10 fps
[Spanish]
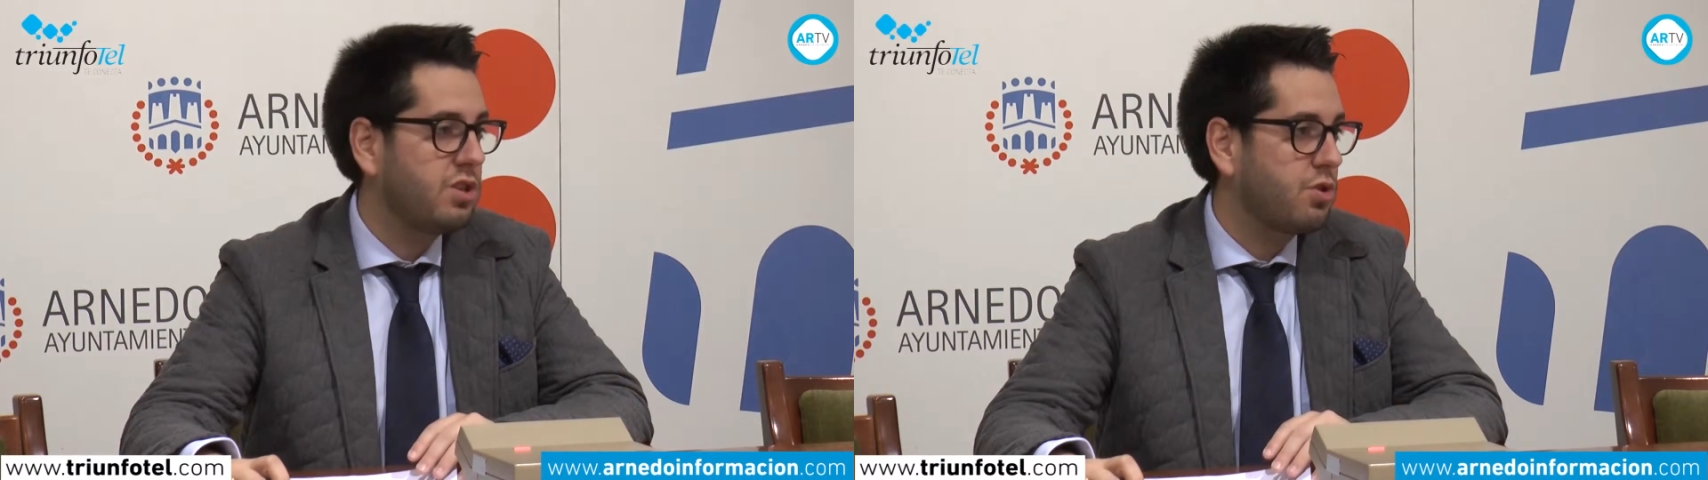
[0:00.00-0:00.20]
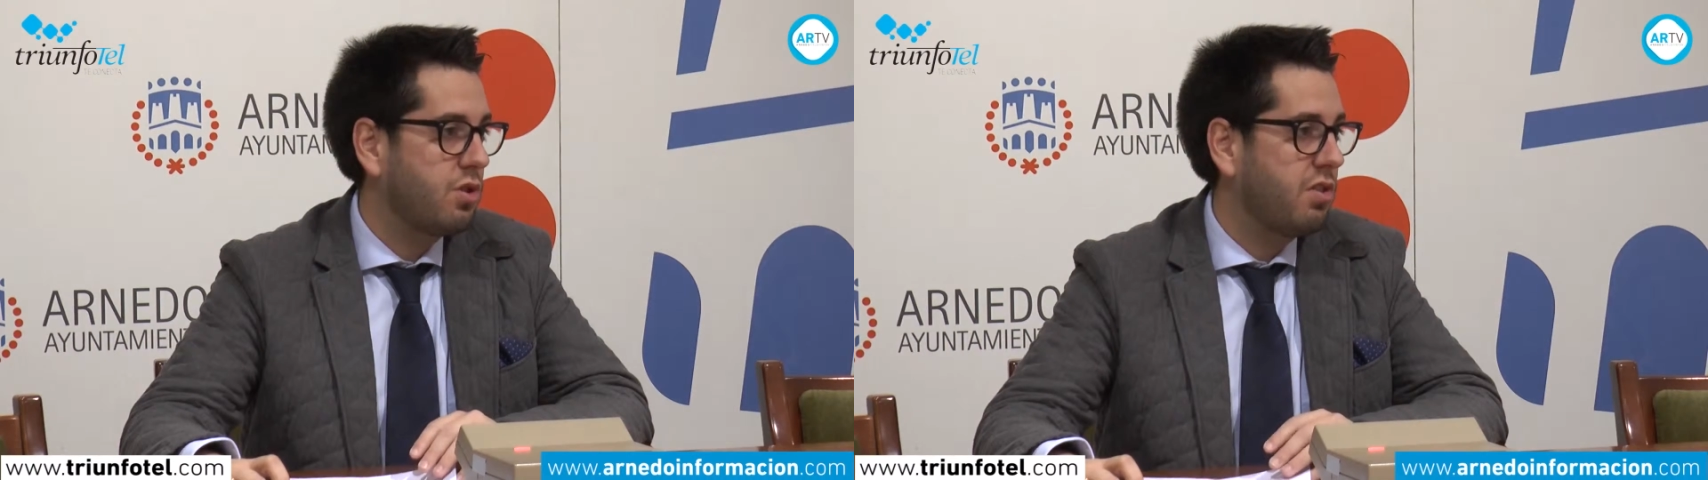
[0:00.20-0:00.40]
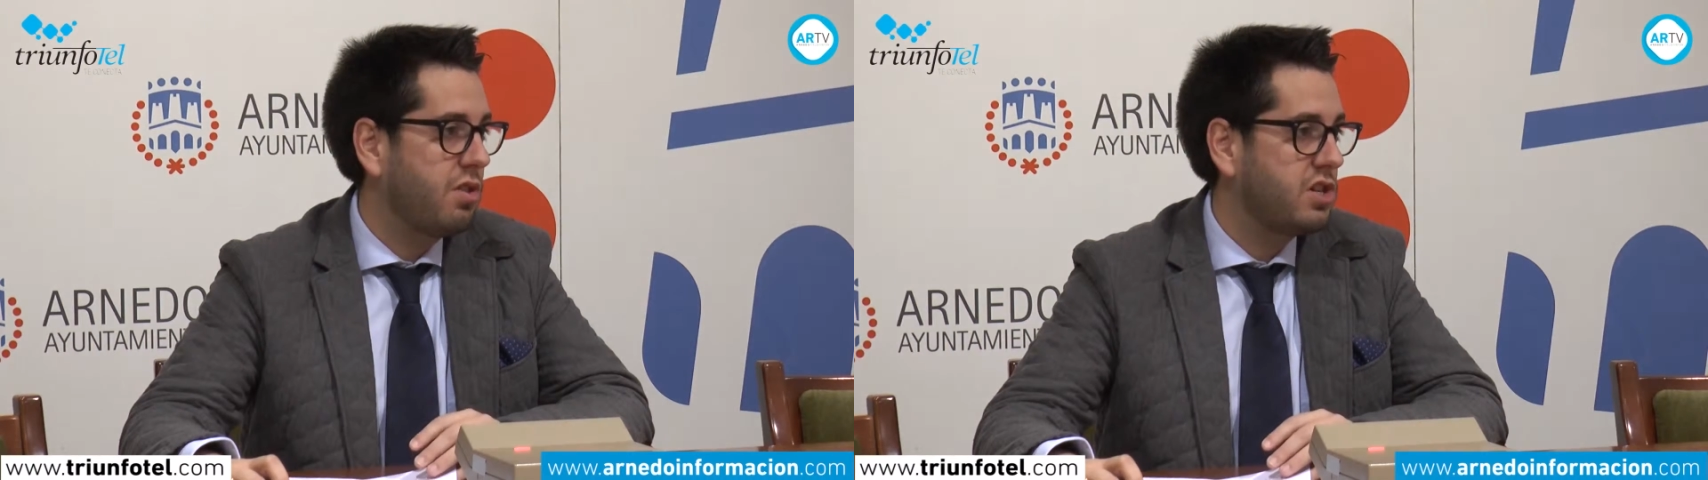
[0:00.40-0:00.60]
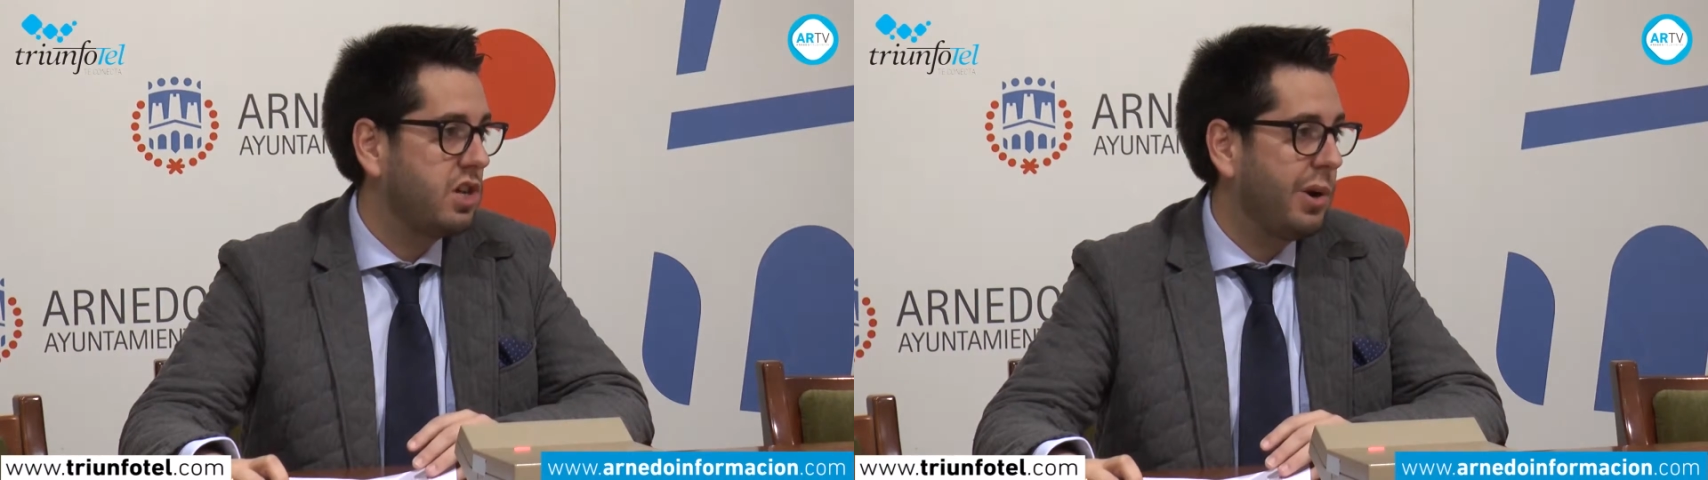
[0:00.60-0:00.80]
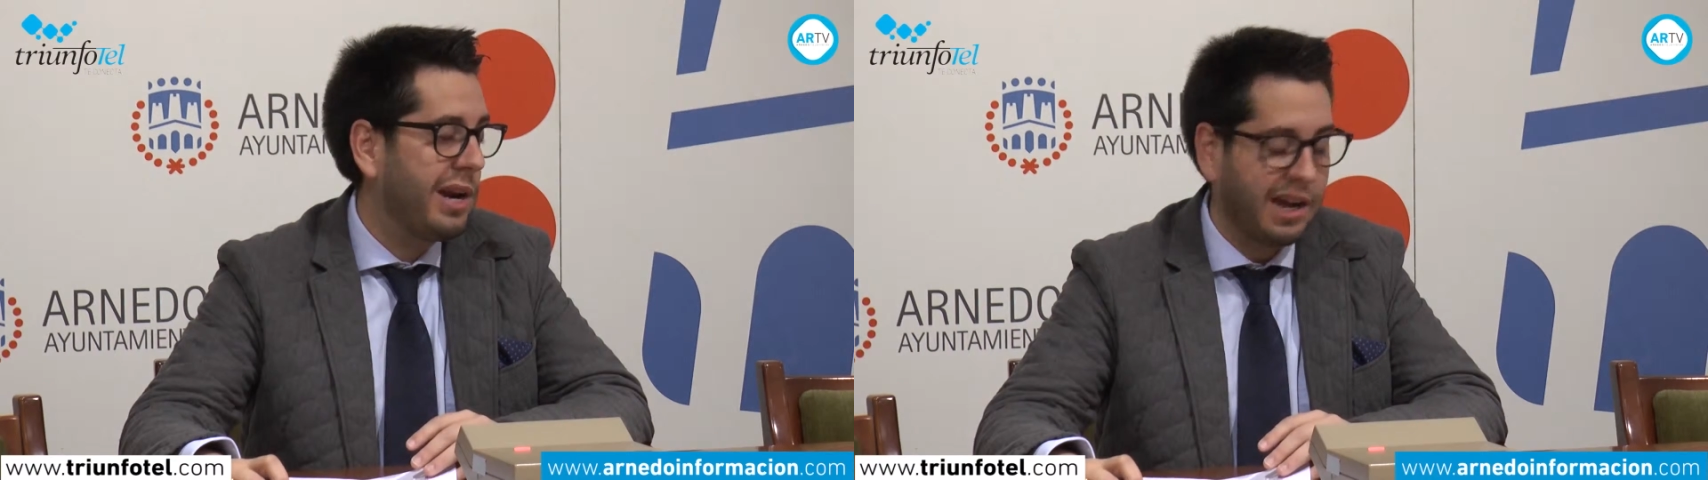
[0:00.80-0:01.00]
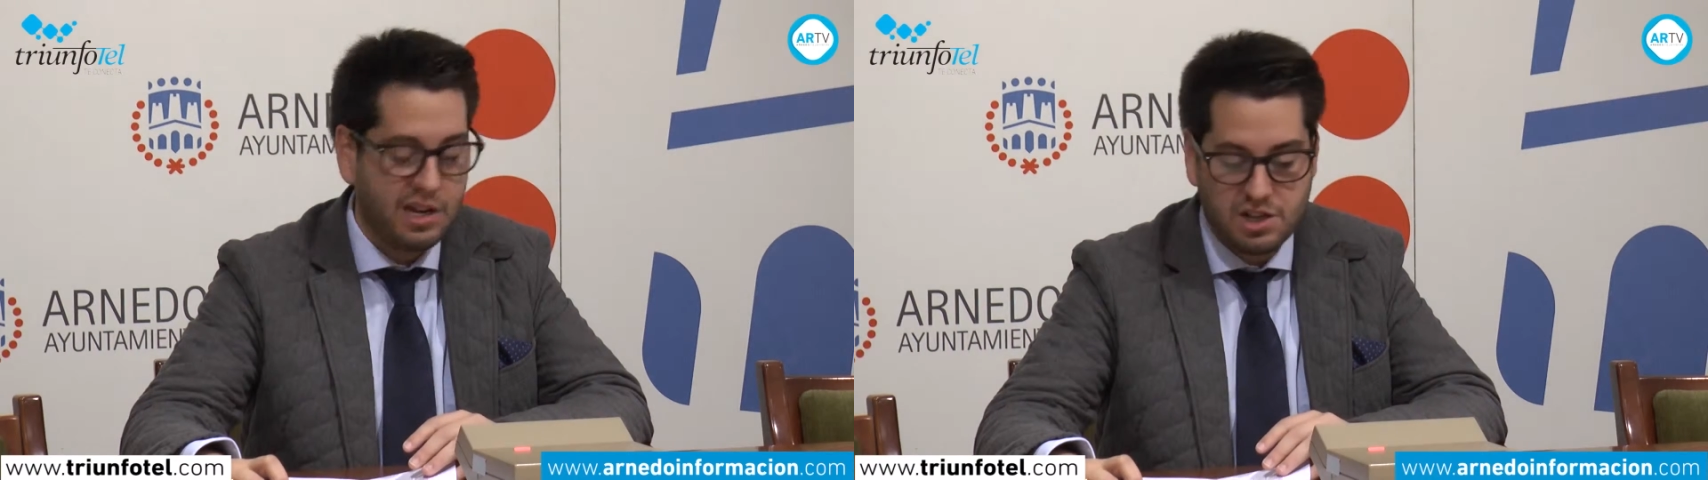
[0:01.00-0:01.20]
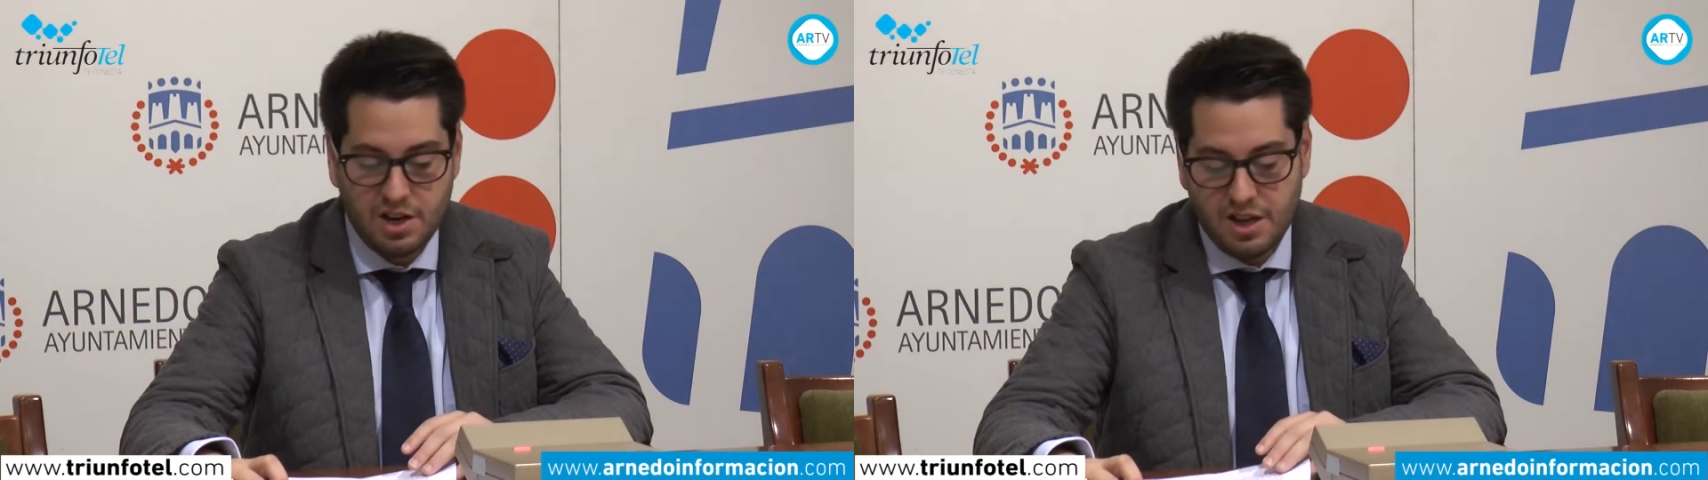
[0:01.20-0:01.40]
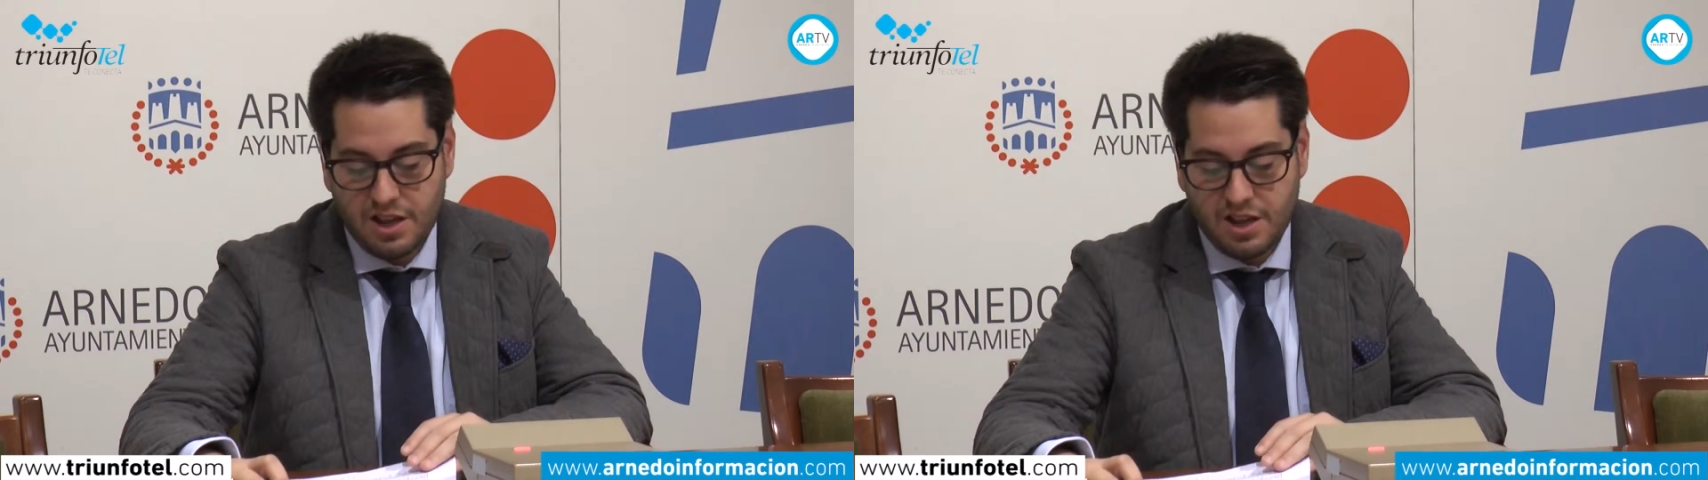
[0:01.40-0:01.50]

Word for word: de asociaciones y ONGs